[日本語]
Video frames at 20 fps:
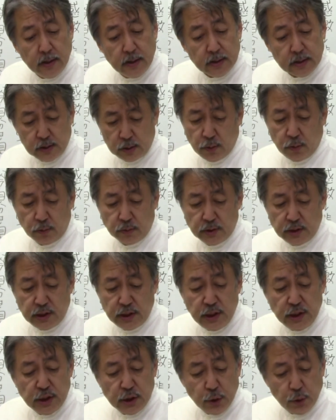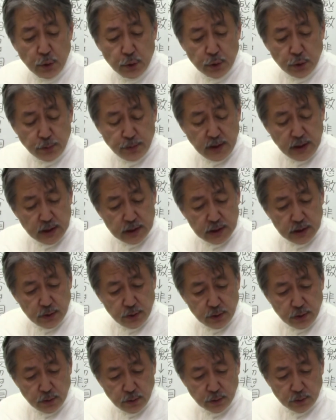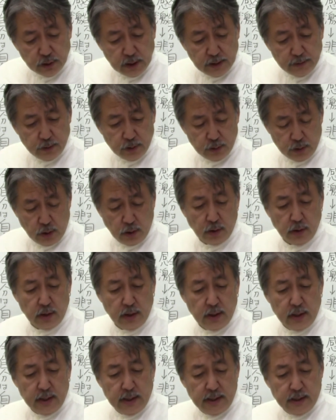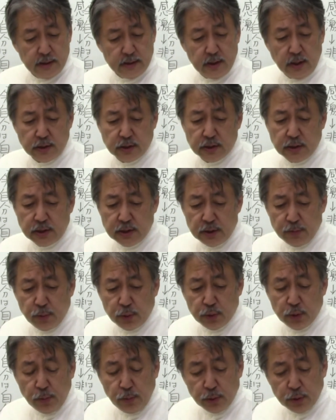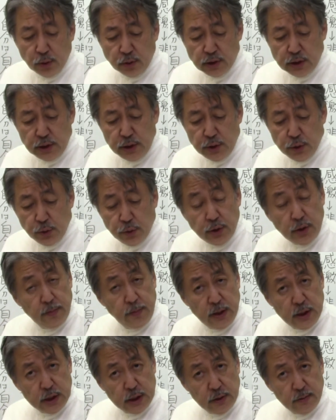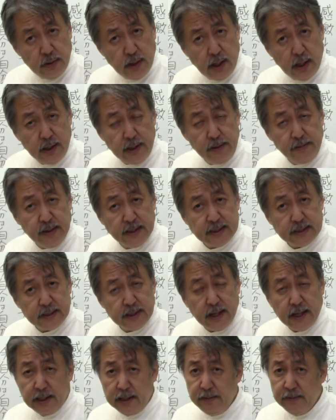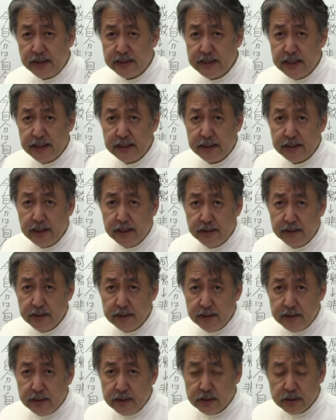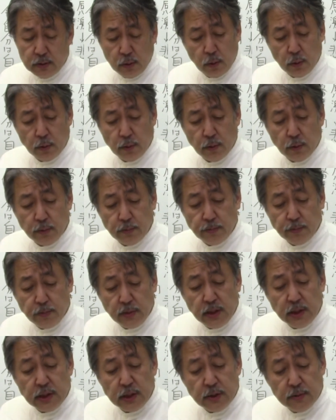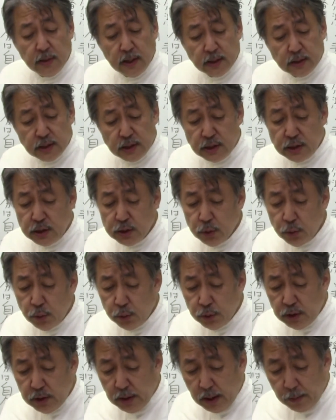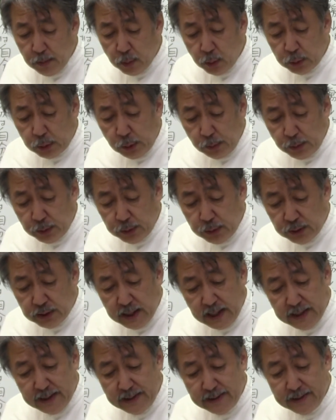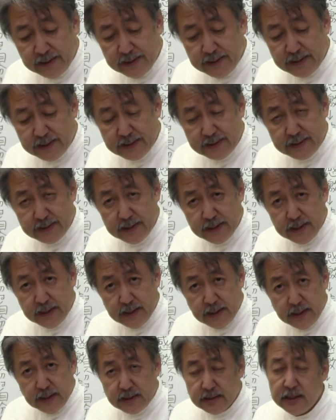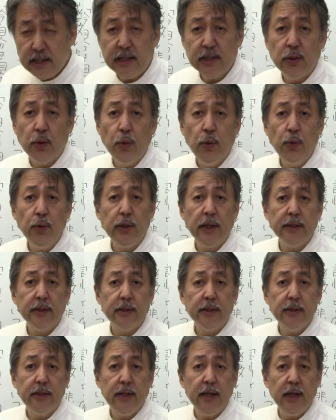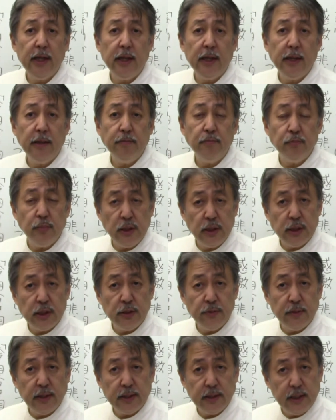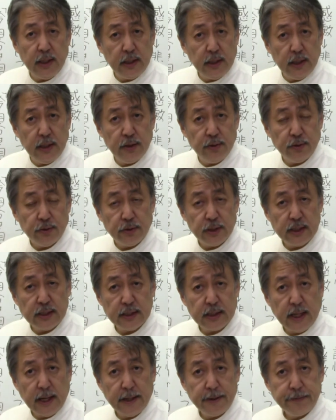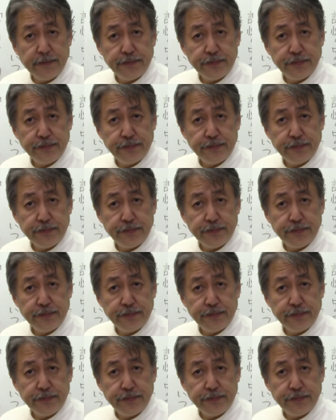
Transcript: そう地上の道のようなものさあしかしもともと地上に道はありますかありませんかそう道は地上にはもともとないんですさあどうやってって道はできるのですか